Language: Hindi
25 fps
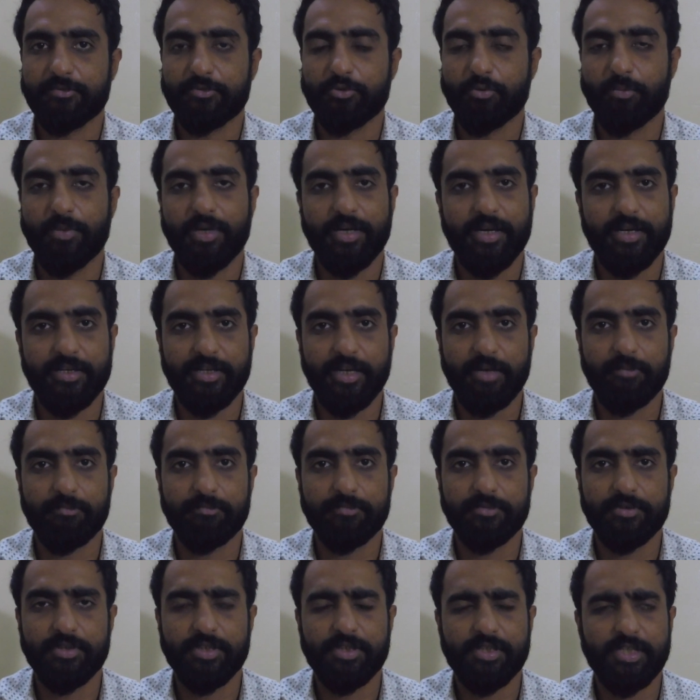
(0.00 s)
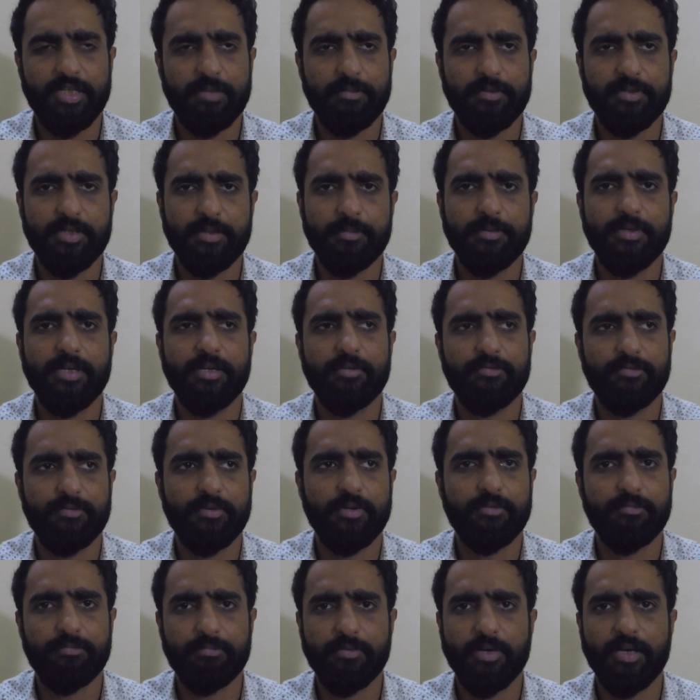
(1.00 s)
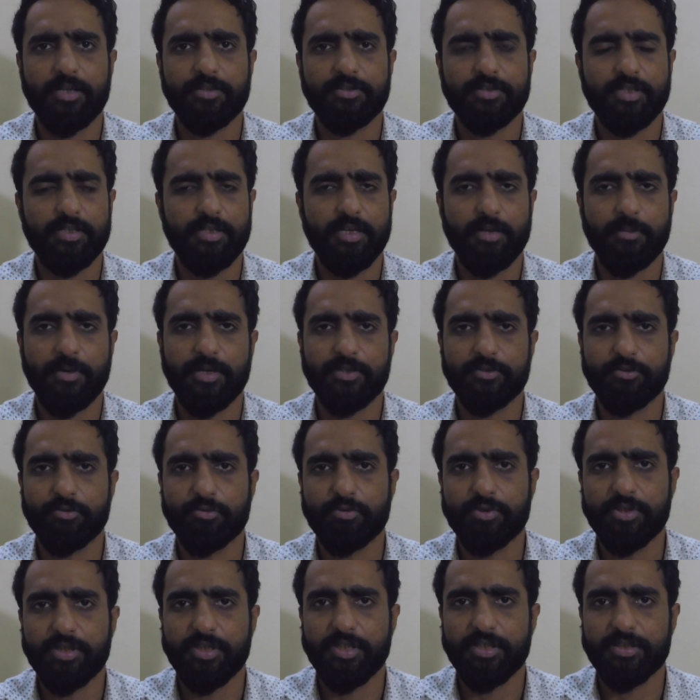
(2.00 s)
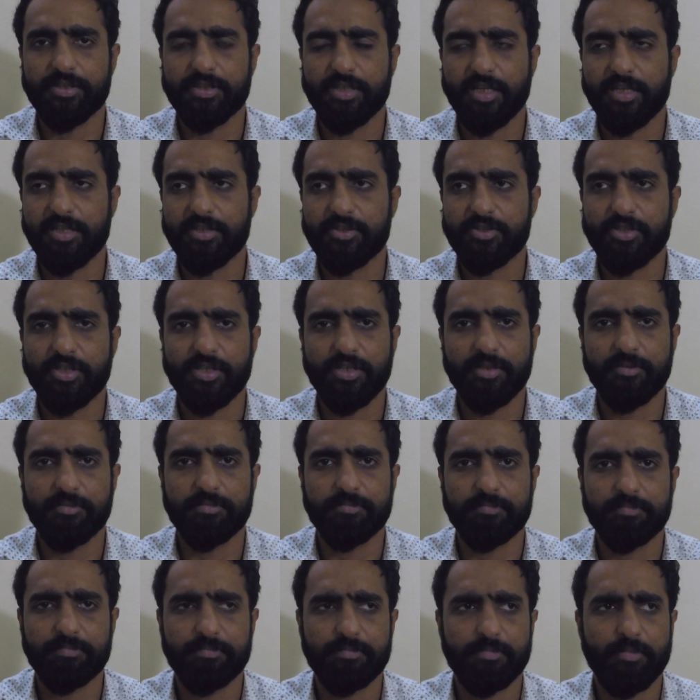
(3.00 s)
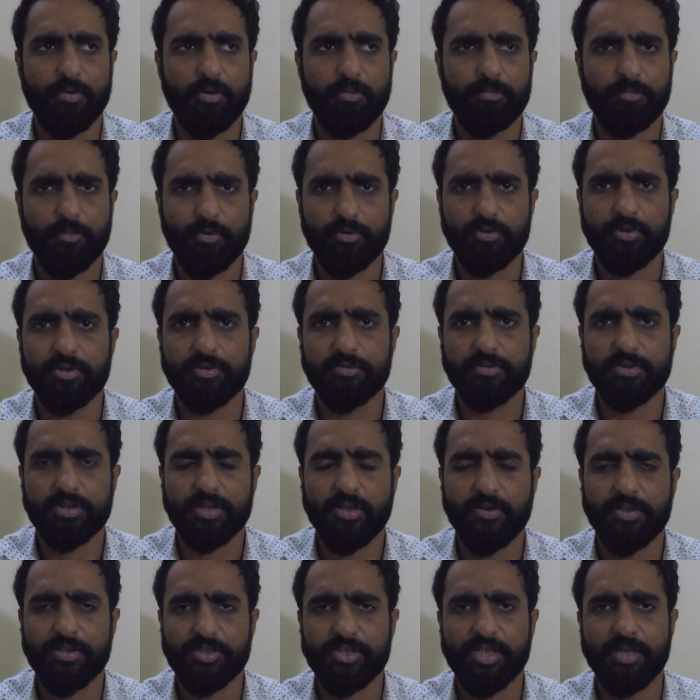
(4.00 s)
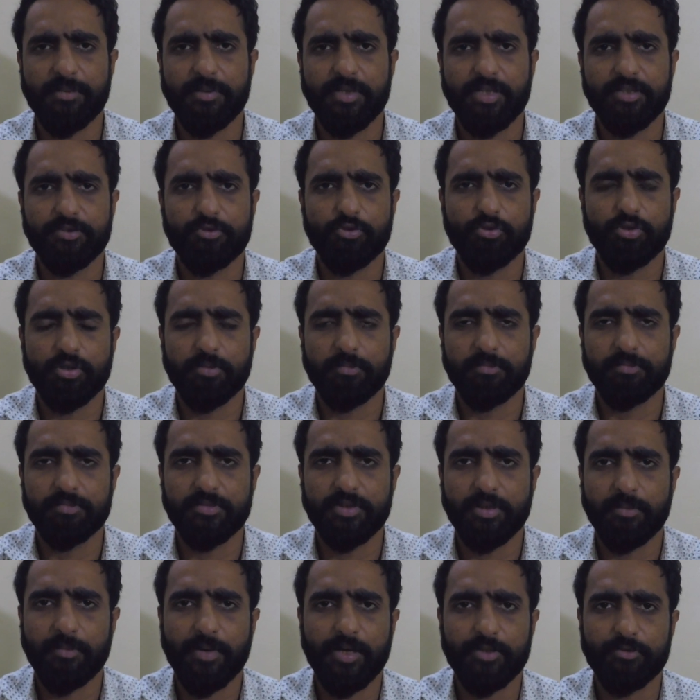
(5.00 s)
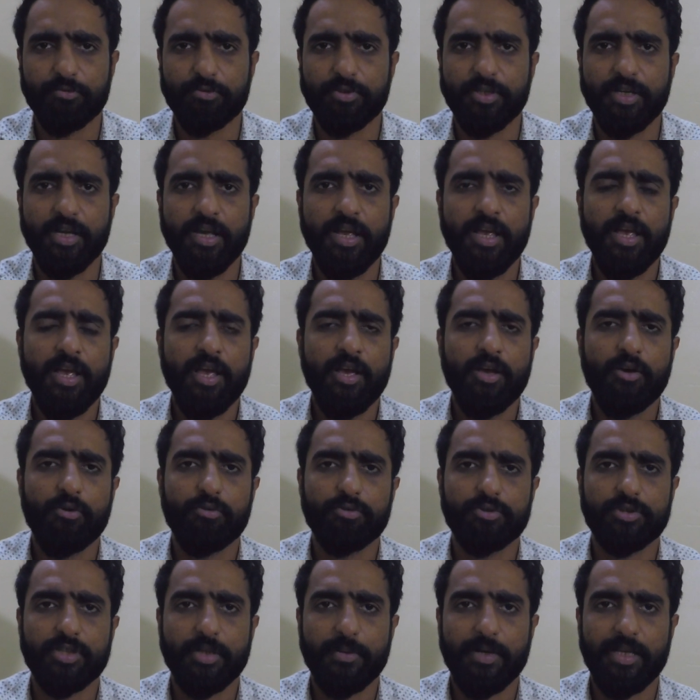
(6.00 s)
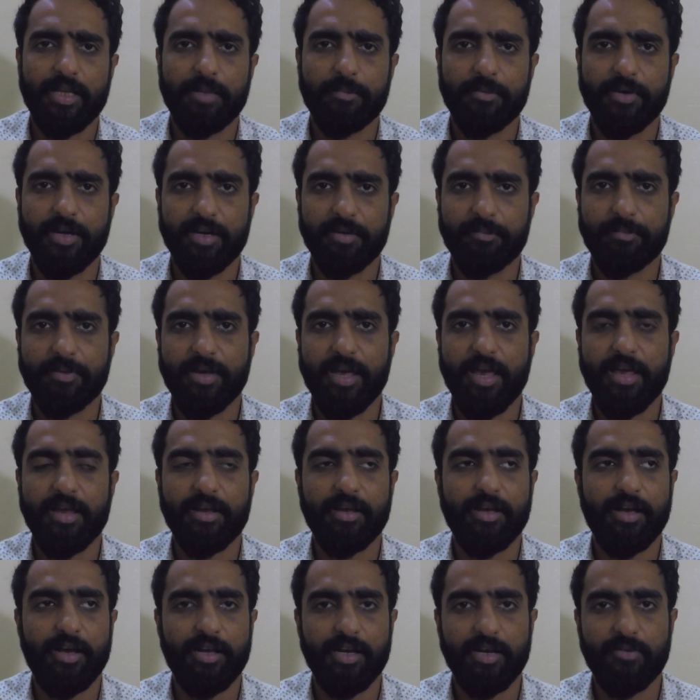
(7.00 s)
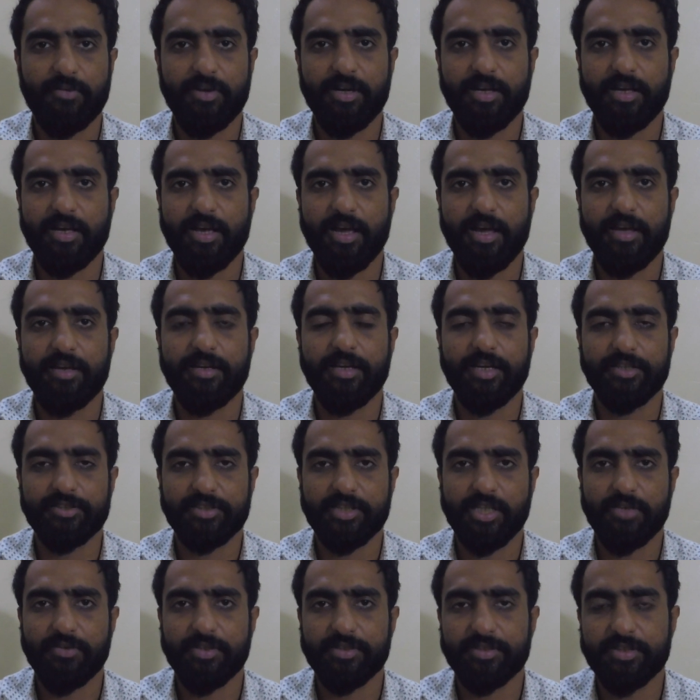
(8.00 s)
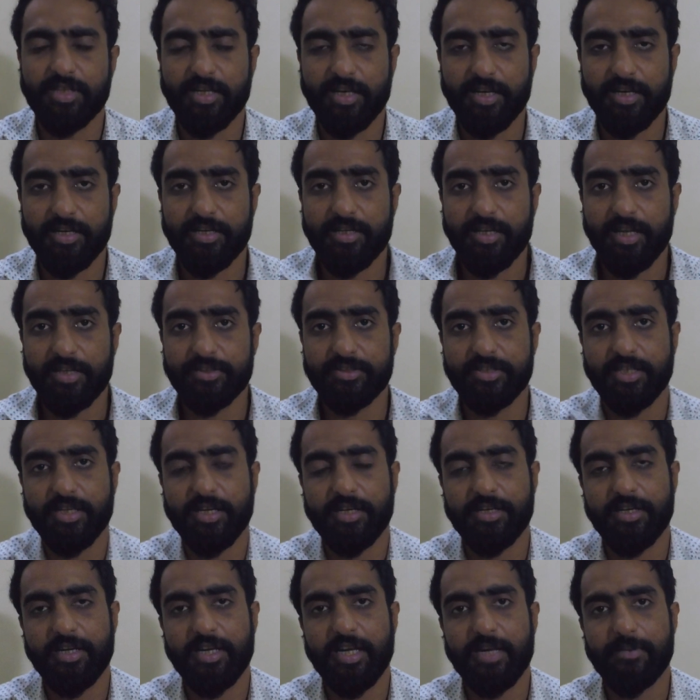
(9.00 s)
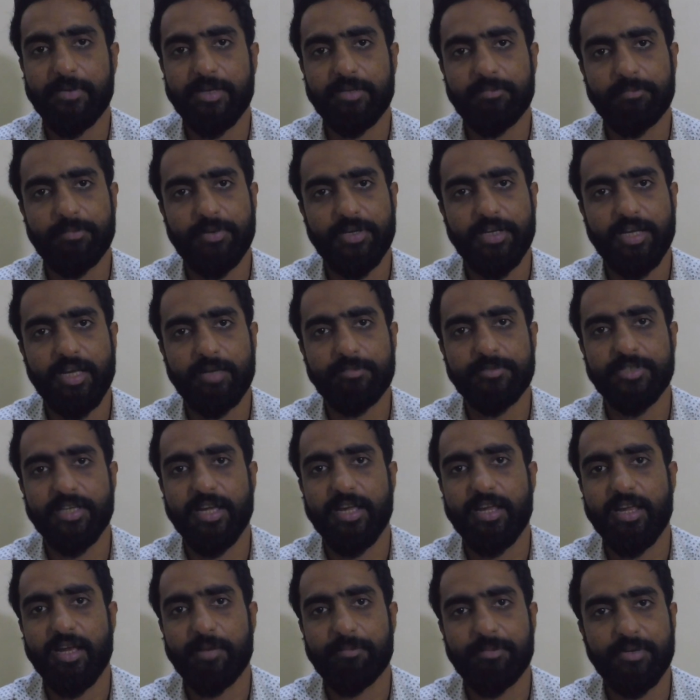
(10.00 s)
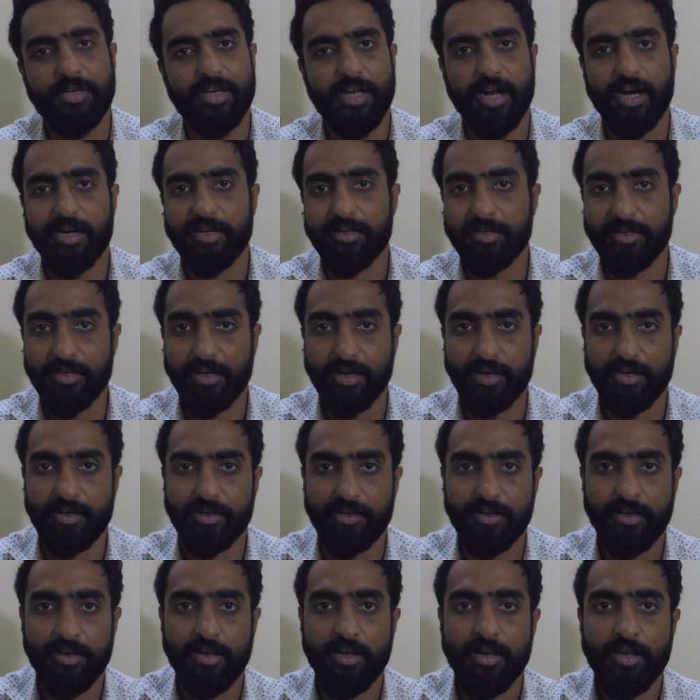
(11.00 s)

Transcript: सुबह के टाइम जितने बजे भी ये आजकल नमाज़ हो रही है साढ़े छः पौने सात छः बजे तक जो नमाज हो रही है उसके बाद आप घर पे आएँ खाना वाना खाएँ नाश्ता वाश्ता करें नाश्ता करने के बाद फिर आप जाएँ अपनी गाड़ी निकालें